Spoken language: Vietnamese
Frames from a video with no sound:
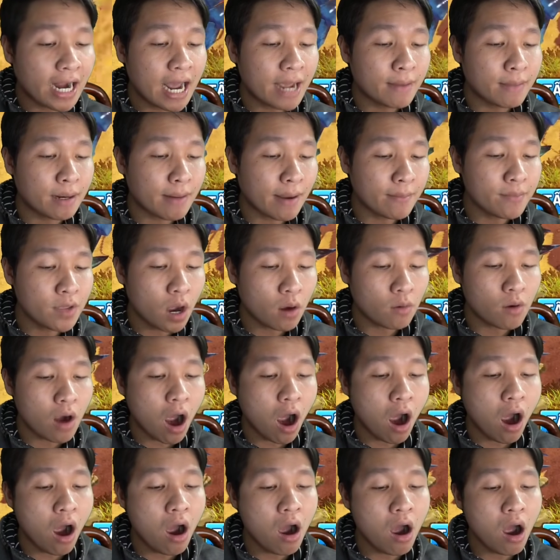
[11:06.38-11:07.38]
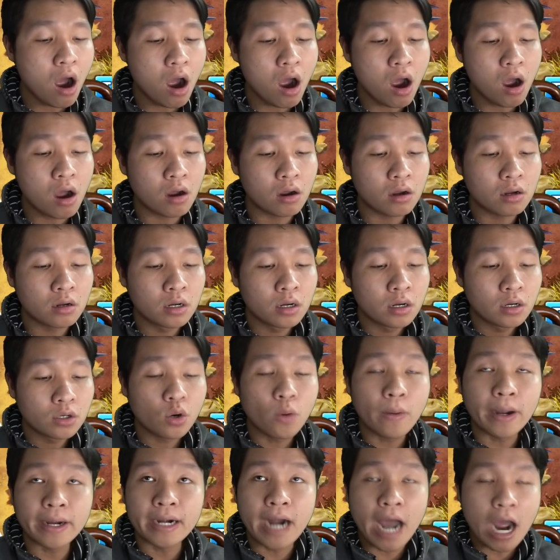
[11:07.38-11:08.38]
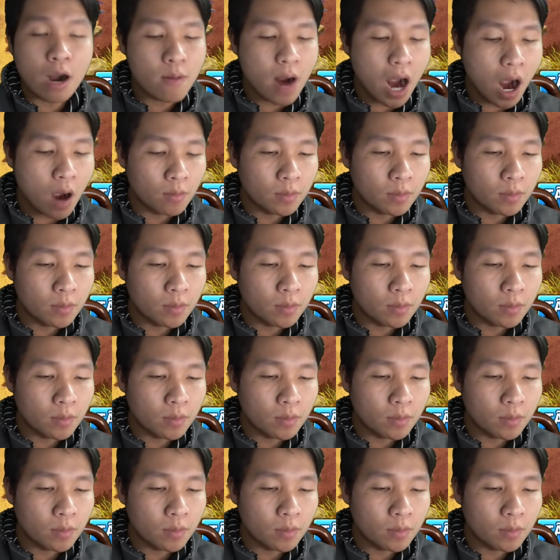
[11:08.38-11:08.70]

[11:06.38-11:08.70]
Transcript: nè đây mình bấm vô đó cua hoàng đế đúng